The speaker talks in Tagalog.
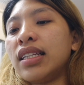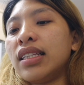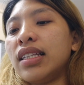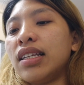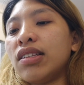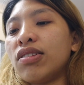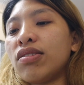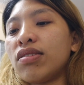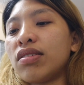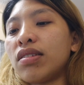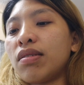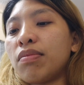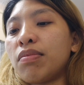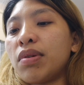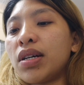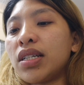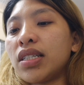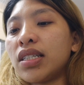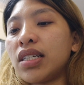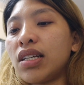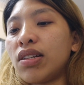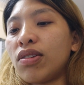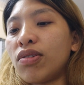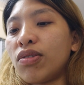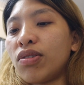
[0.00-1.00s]
dito sa
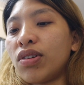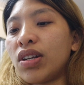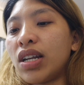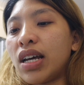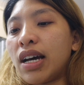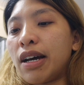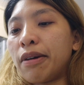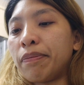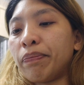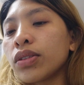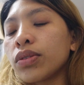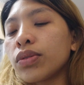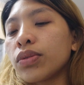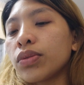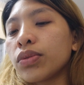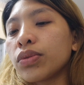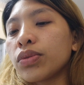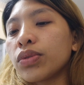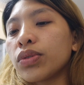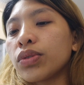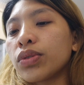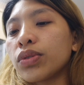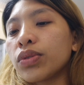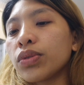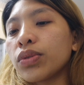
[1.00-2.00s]
Barcelona.
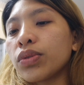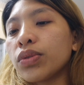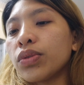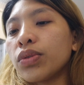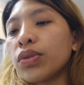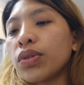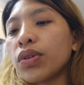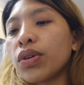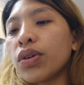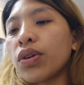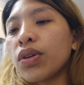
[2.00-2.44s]
To Sue